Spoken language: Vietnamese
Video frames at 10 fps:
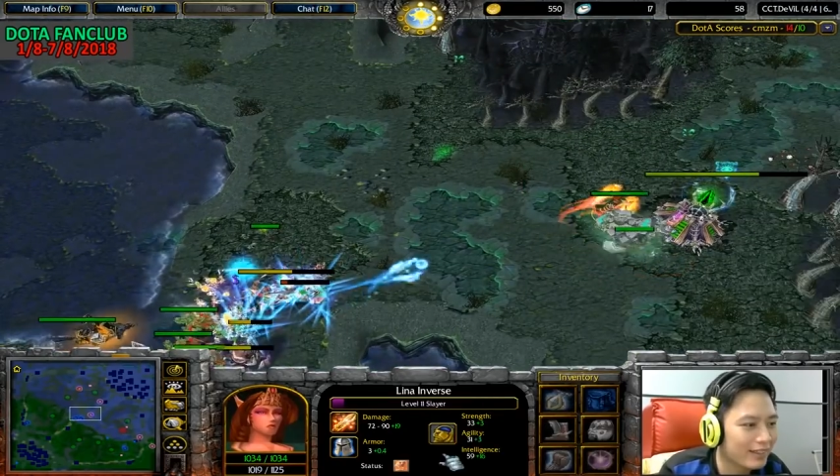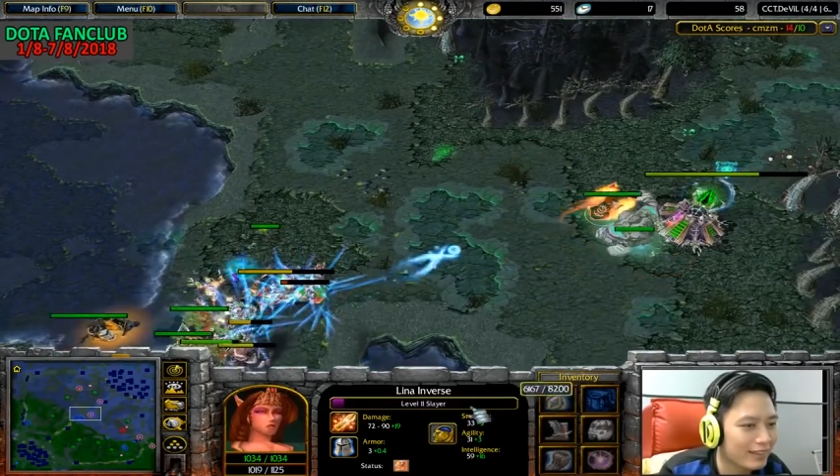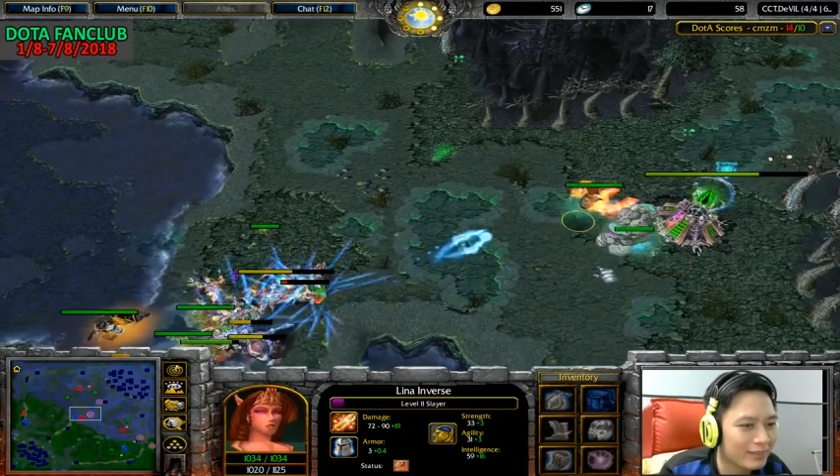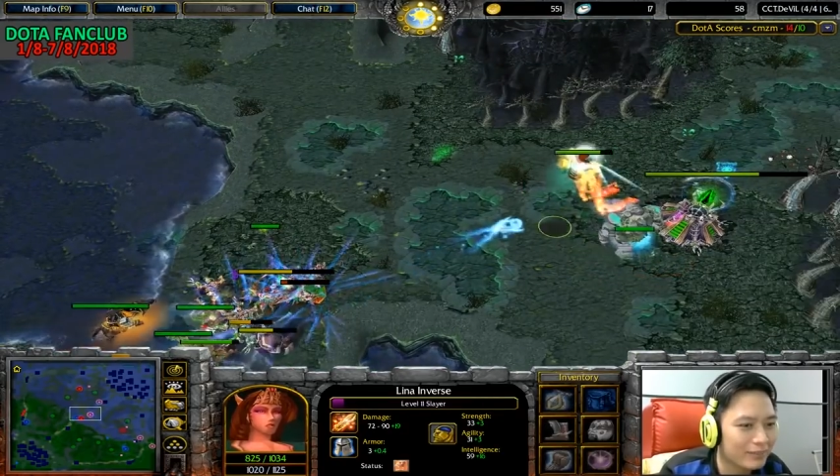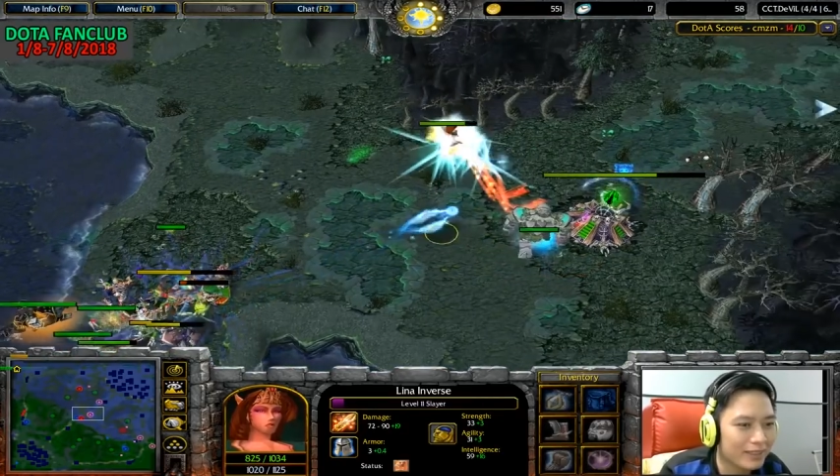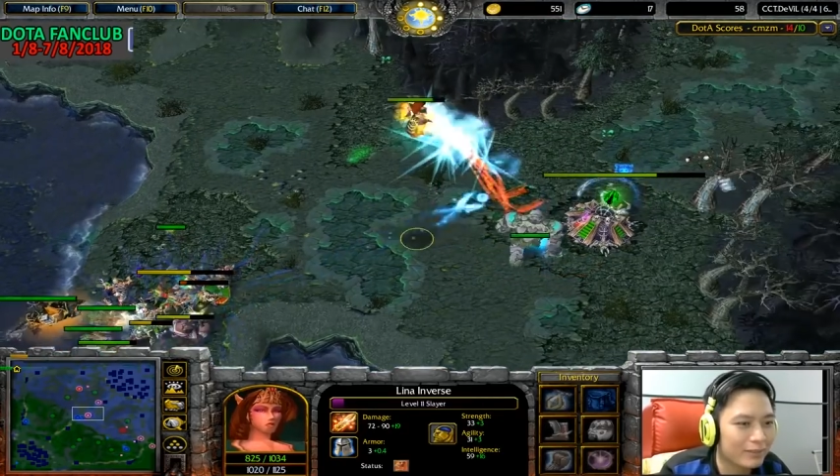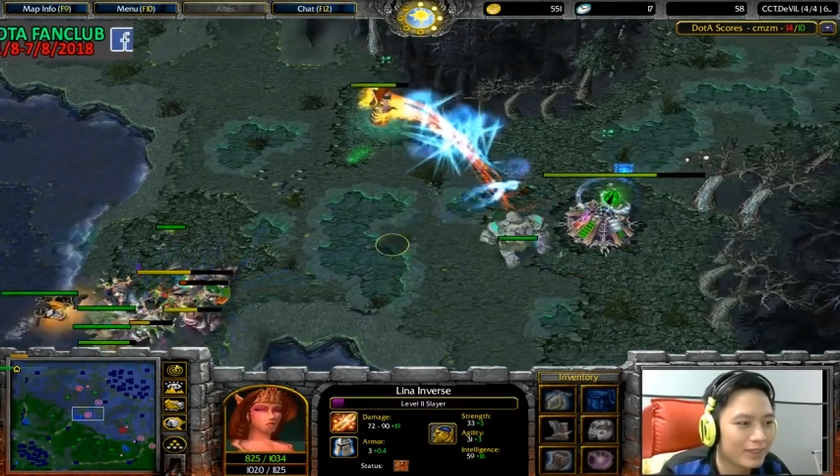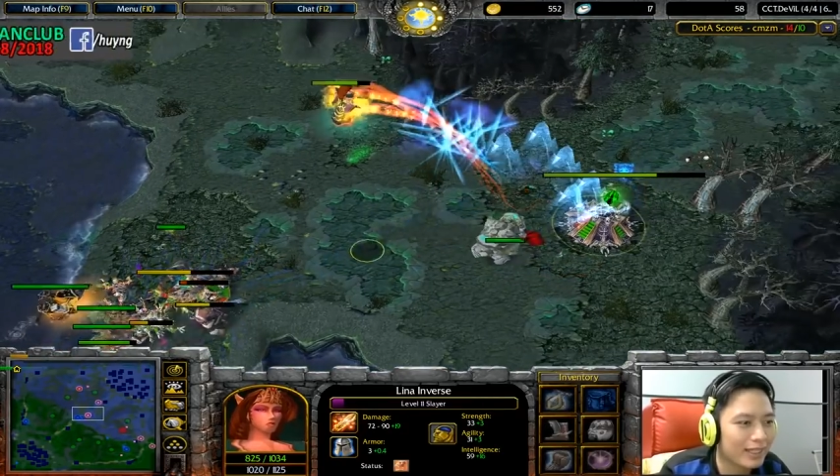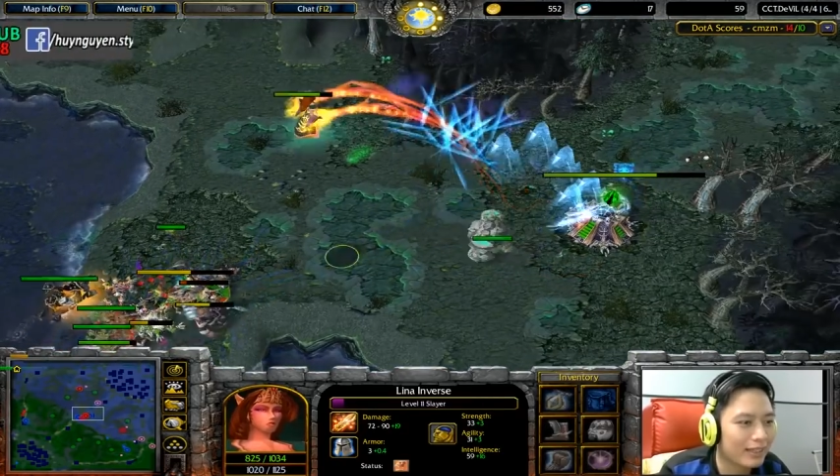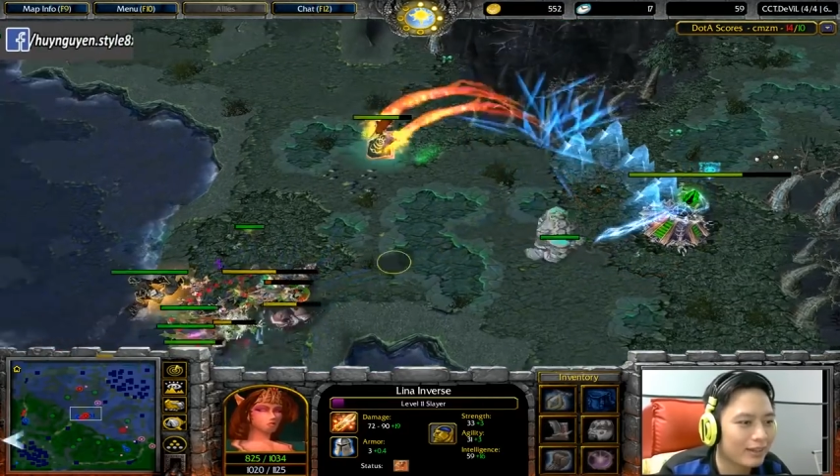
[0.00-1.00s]
mà tự mình
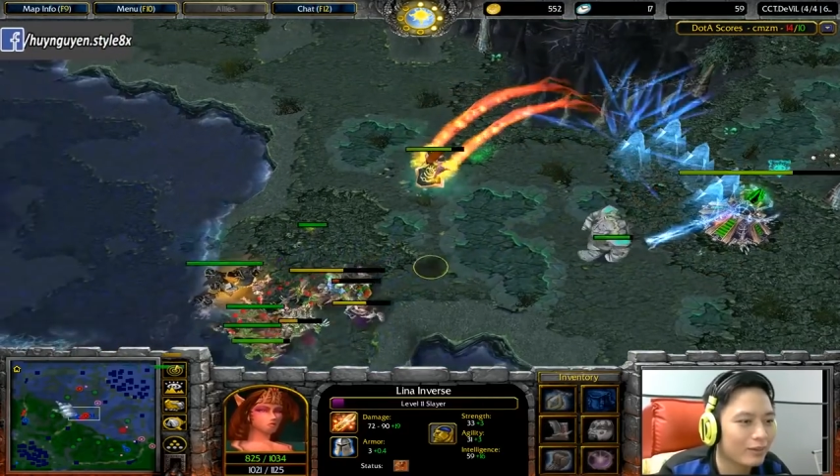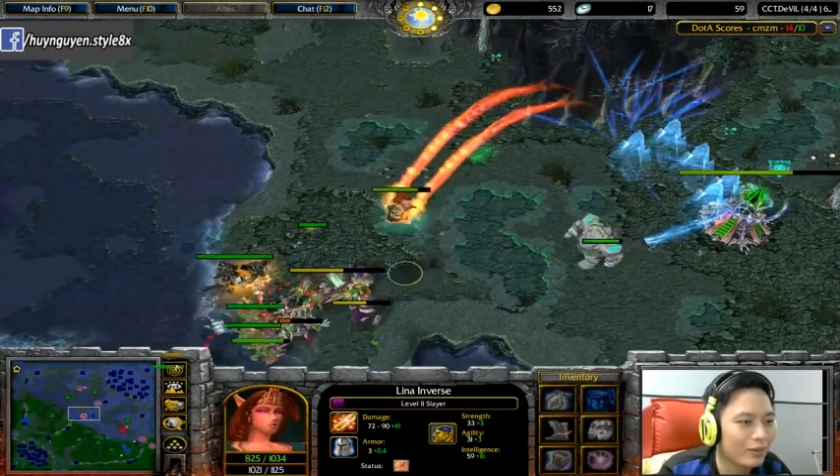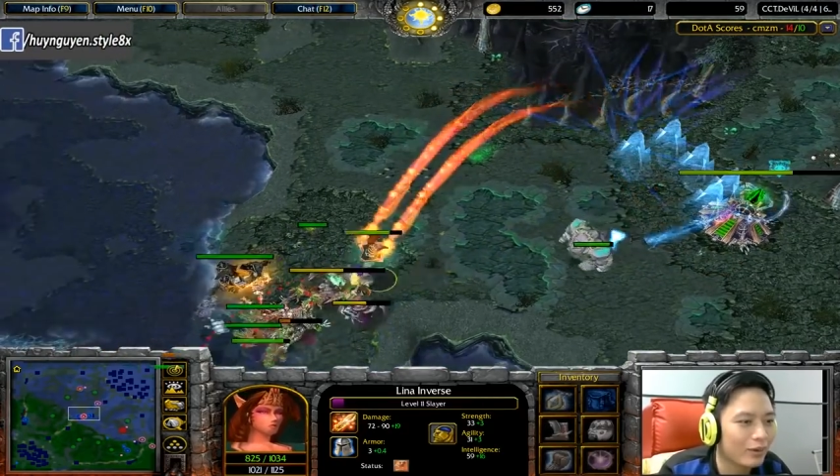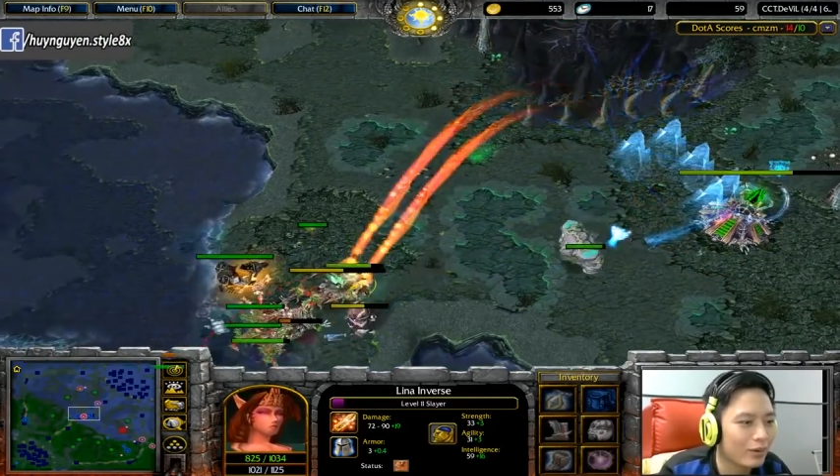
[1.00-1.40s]
bó tay rồi